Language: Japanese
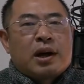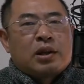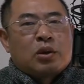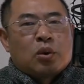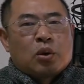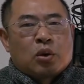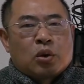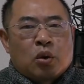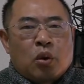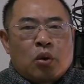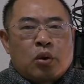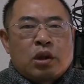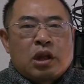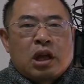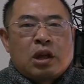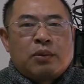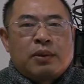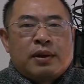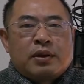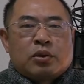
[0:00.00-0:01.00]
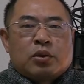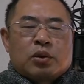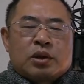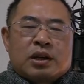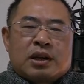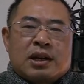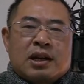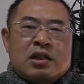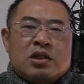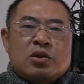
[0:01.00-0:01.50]
今回の
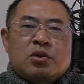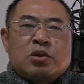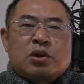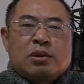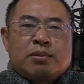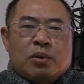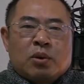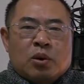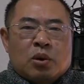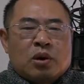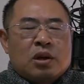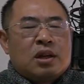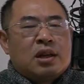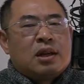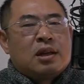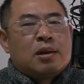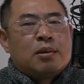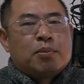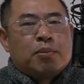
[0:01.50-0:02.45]
ゴールデンウィークの期間中にも、